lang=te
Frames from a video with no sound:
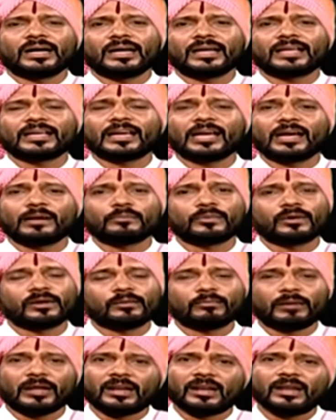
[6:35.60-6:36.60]
ఇక
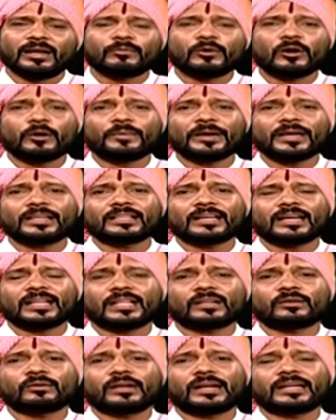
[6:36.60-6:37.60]
మళ్ళా మోపైంది కదా
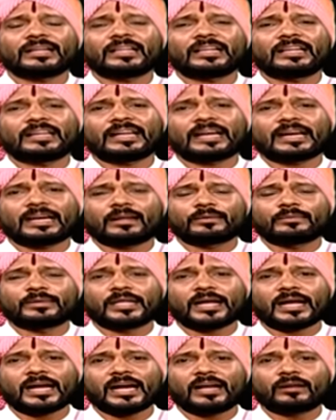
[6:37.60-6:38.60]
నువ్వు ఢిల్లీ నగరం
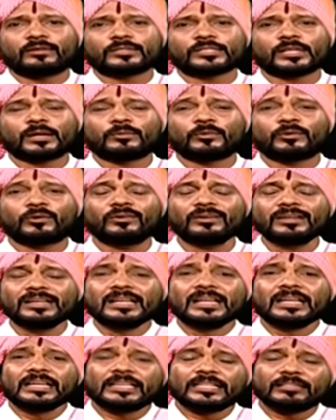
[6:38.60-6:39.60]
మీద కాలుష్యము
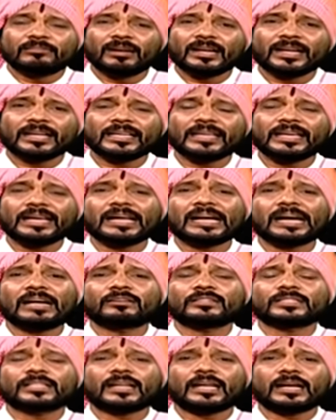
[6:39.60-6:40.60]
ఇదివరకే
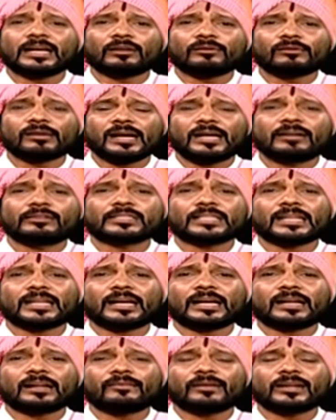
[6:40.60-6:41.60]
కాలుష్య నగరం కాలుష్య
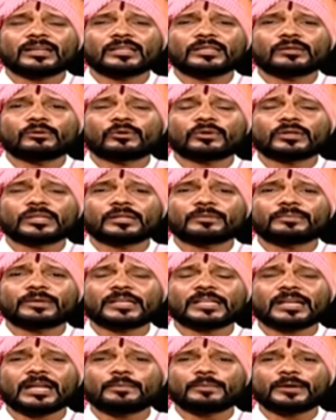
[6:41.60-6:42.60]
నగరం అని ఉక్కిరి
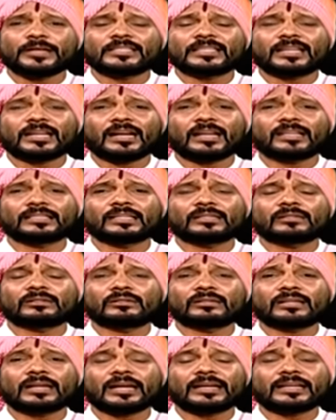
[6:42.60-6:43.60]
బిక్కిరి అయిపోయి జనాలందరూ
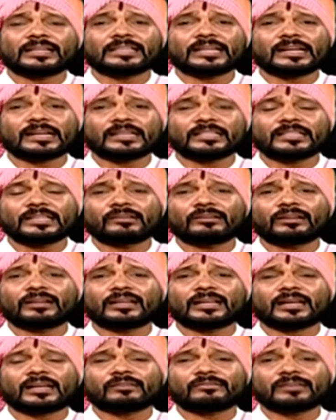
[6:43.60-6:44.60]
నాయన ఎక్కడ దిక్కులేని
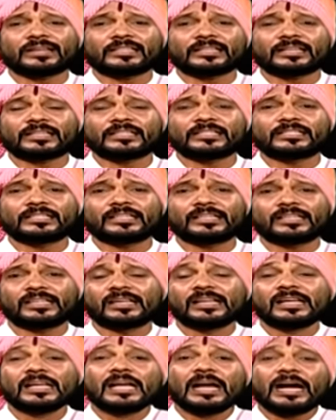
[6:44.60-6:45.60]
నగరం అయిందిరా ఈ ఢిల్లీ
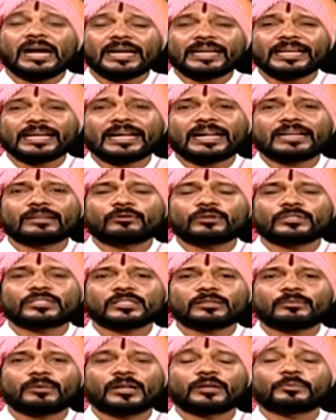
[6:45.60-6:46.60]
అనే కాడికి
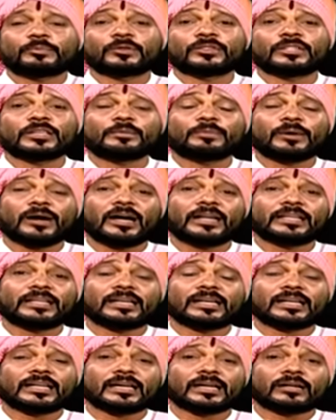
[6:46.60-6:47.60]
వచ్చింది మళ్ళీ ఇప్పుడు
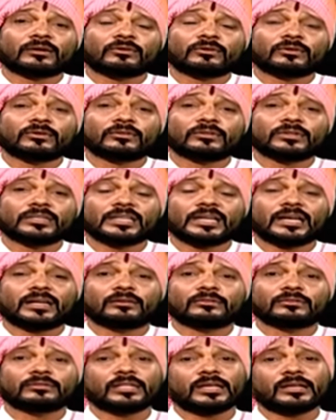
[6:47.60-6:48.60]
దీపావళిగా రెండు రోజులు ఇవాళ
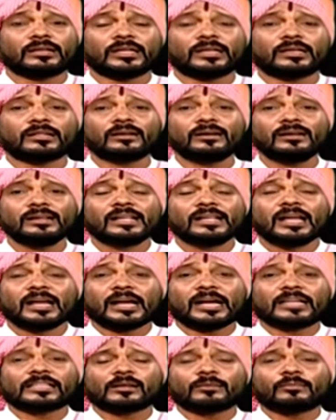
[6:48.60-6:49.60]
ఉందో లేదో
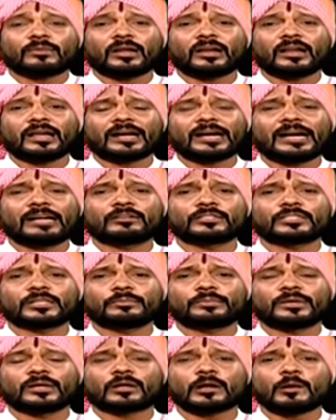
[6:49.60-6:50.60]
కథ మళ్ళీ కాలుష్యం
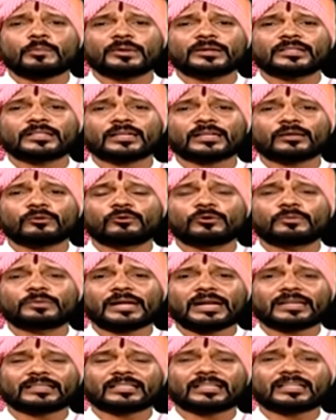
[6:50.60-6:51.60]
పేరుకపోయిందట
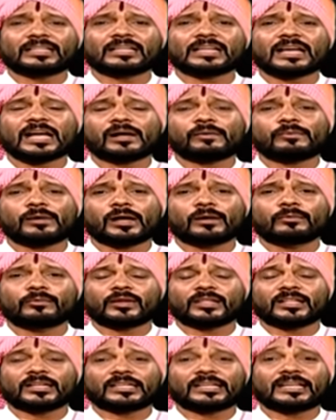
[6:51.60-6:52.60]
ఊపిరి ఆడతలేదట ఆగమాగం
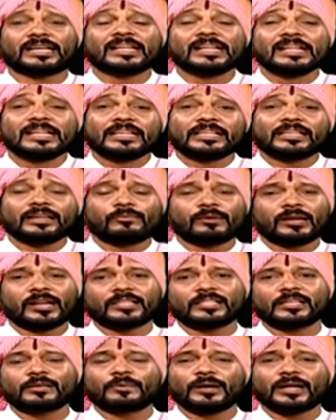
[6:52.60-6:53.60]
ఉన్నదట ఇక మళ్ళీ
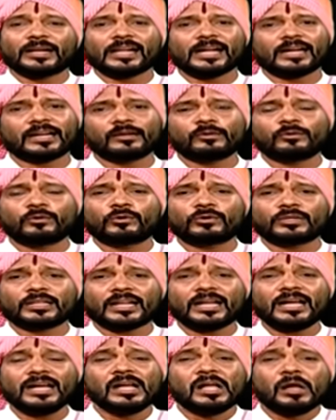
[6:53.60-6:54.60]
దీపాలు రాగానే
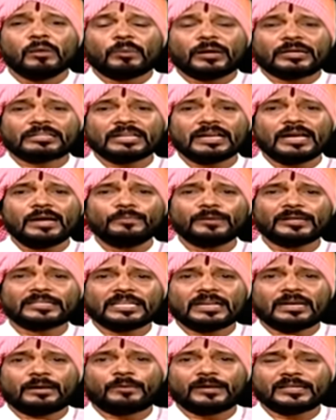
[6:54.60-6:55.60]
ఊకుంటారా పటా
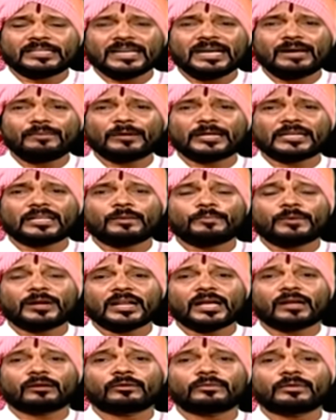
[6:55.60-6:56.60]
పటా పటా పటా
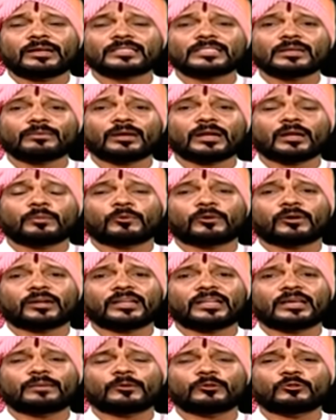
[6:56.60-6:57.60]
పటాకులు వేల్చా మళ్ళీ పొగలు
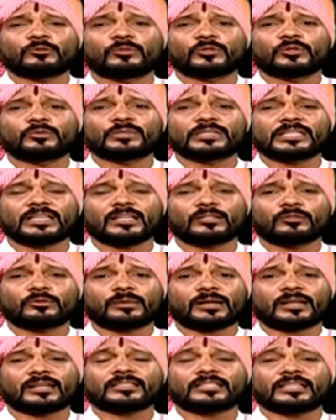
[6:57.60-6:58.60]
లేప దుమ్ము దుమ్ము చేయ
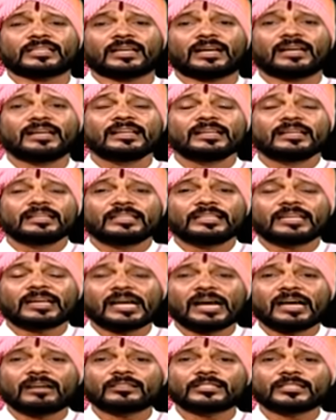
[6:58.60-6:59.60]
దుమారం చేయ ఈ
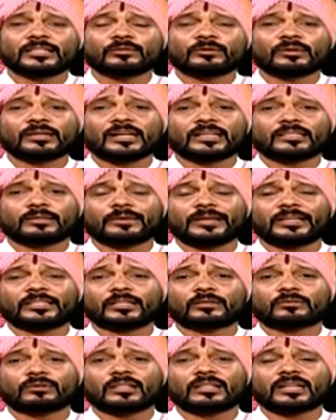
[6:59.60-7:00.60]
కాలుష్యంతో
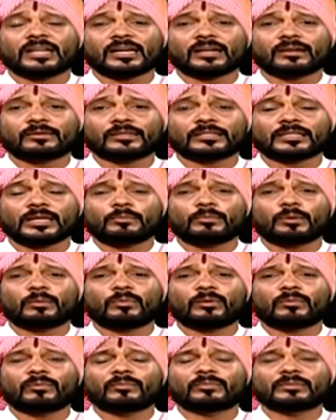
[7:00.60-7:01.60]
కథమయ్యేటట్టున్నది నగరం అంతా
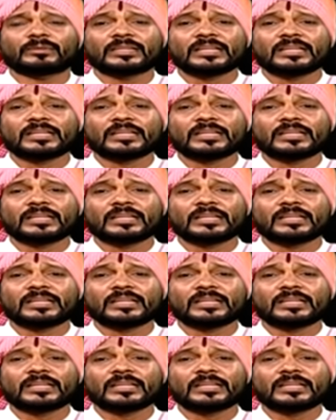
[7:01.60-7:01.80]
అబ్బబ్బబ్బ